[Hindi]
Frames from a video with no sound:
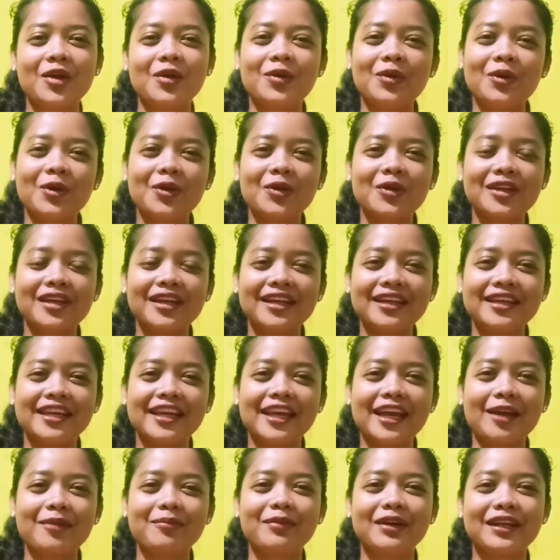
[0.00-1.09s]
उन लोग के लिए ये
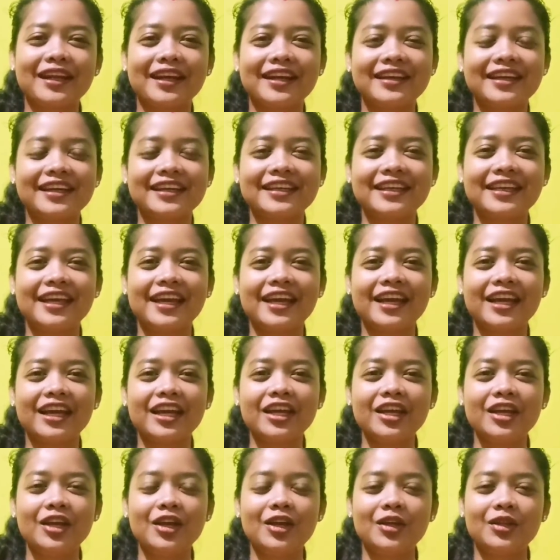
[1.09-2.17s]
ऐप बनाया गया है
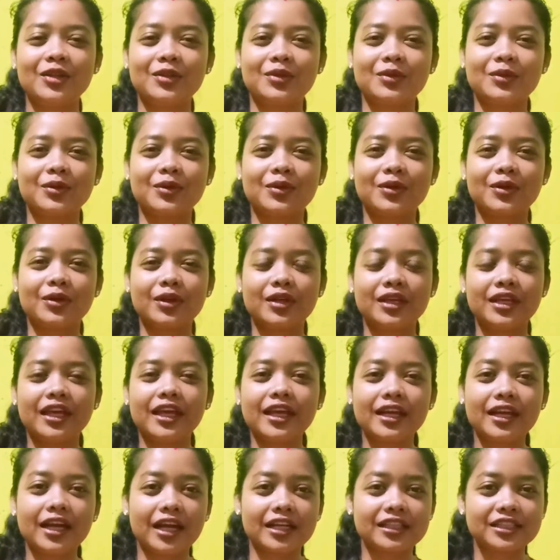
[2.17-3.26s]
तो ये
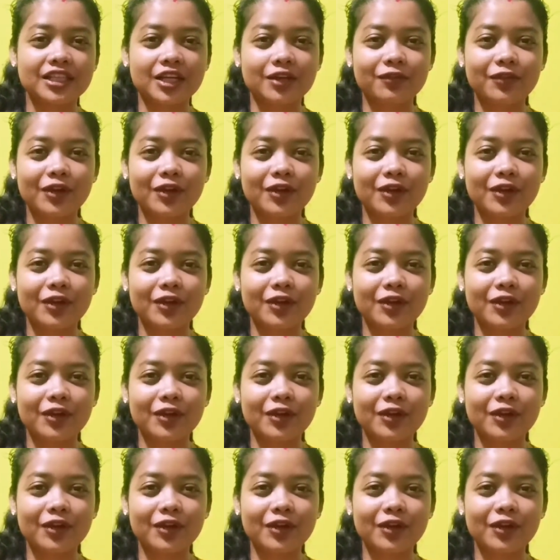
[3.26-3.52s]
एक अच्छा